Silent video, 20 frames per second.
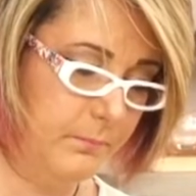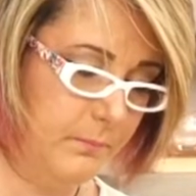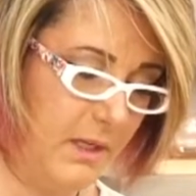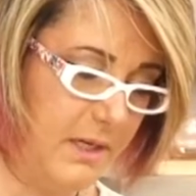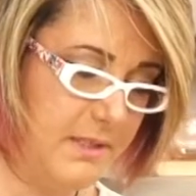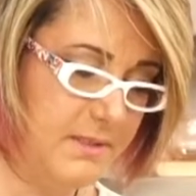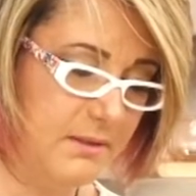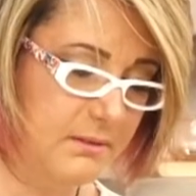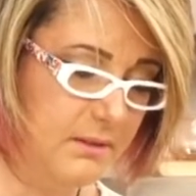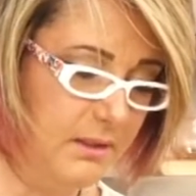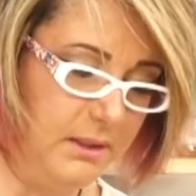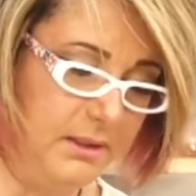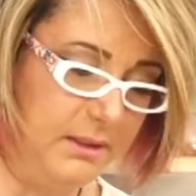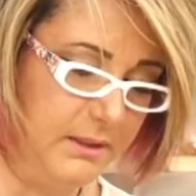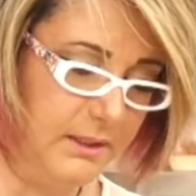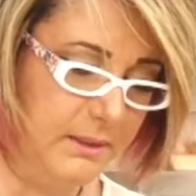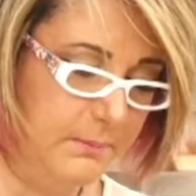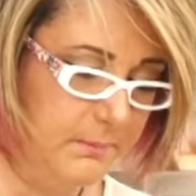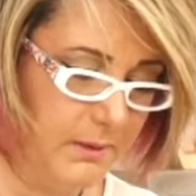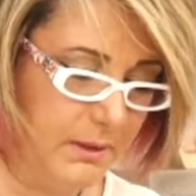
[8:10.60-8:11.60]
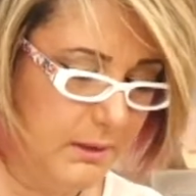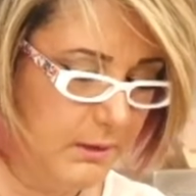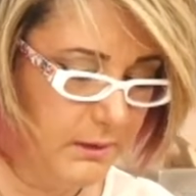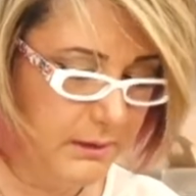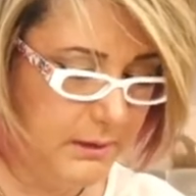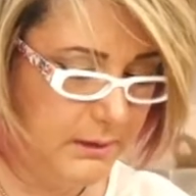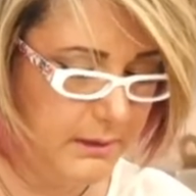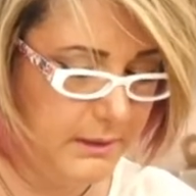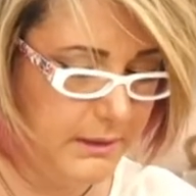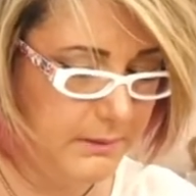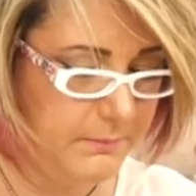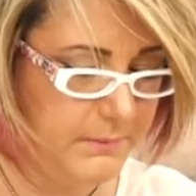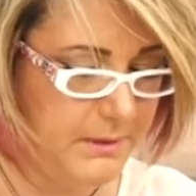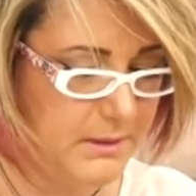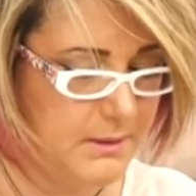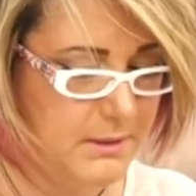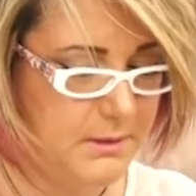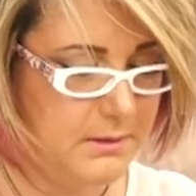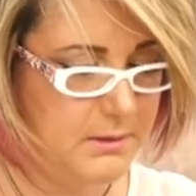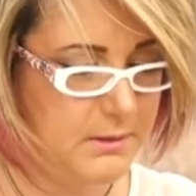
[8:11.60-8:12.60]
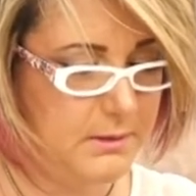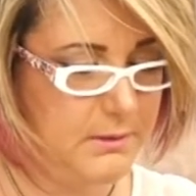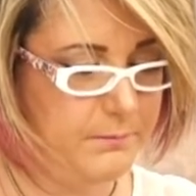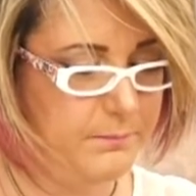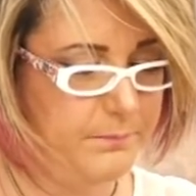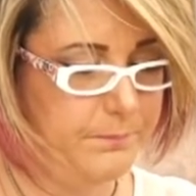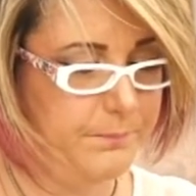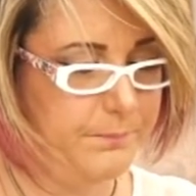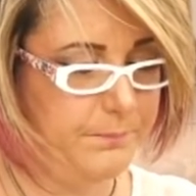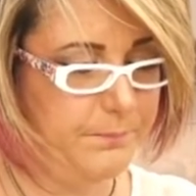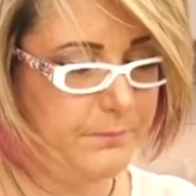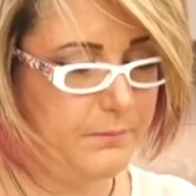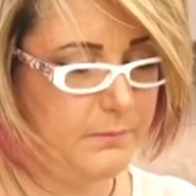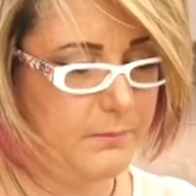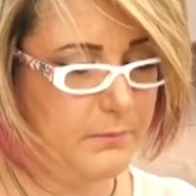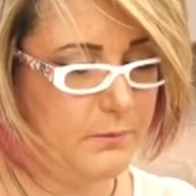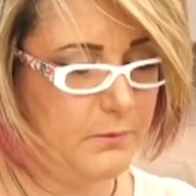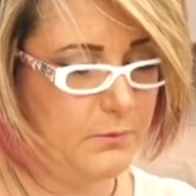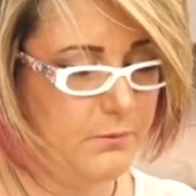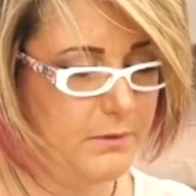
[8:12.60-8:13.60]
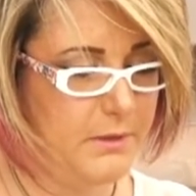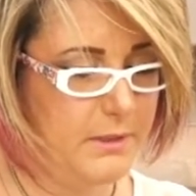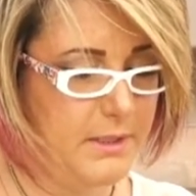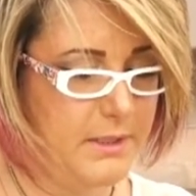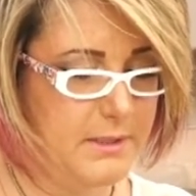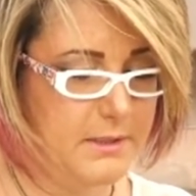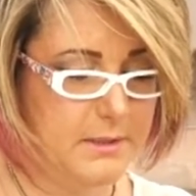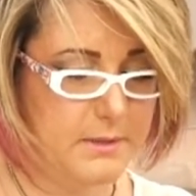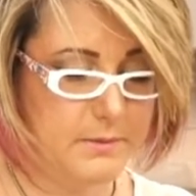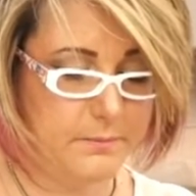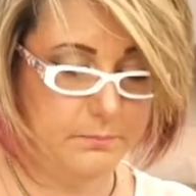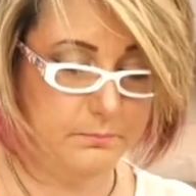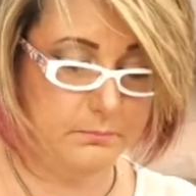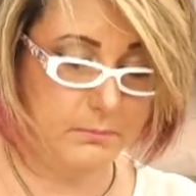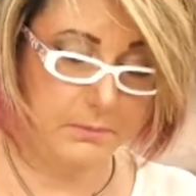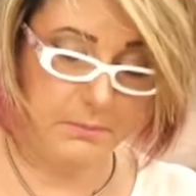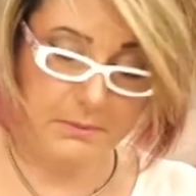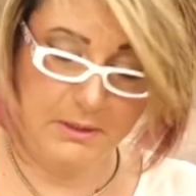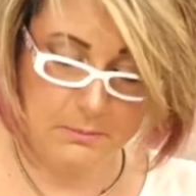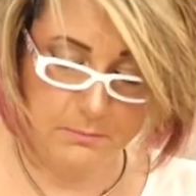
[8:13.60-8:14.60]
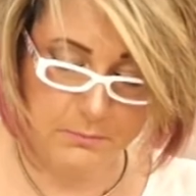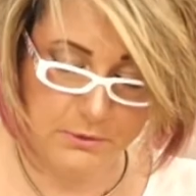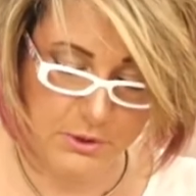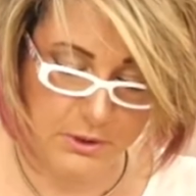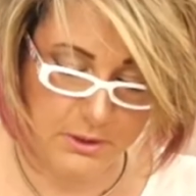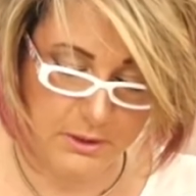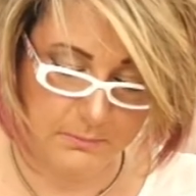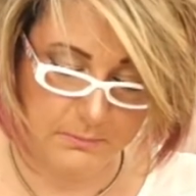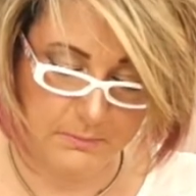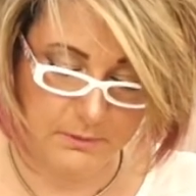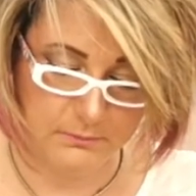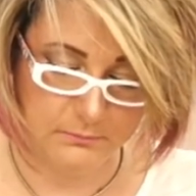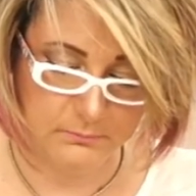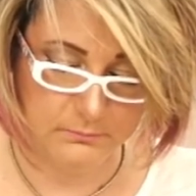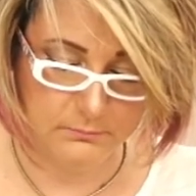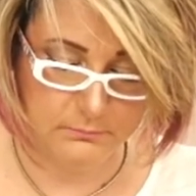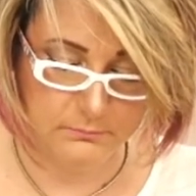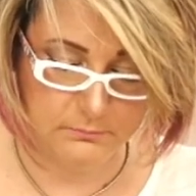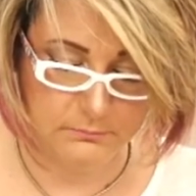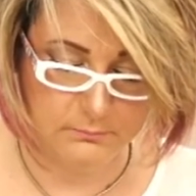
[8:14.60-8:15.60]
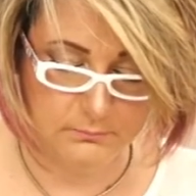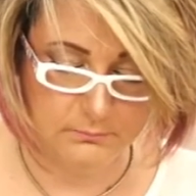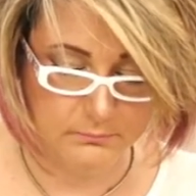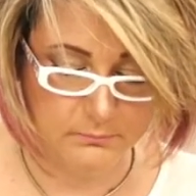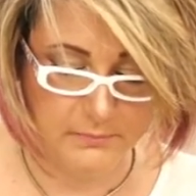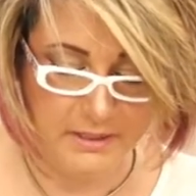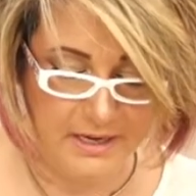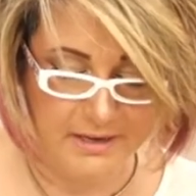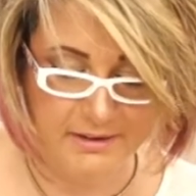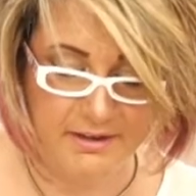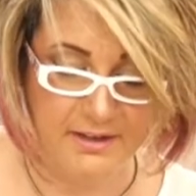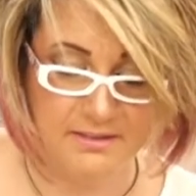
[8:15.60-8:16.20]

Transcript: عايزه تلغي الجبنه الغي الجبنه يا ستي الناس ما بتحبش الجبنه انا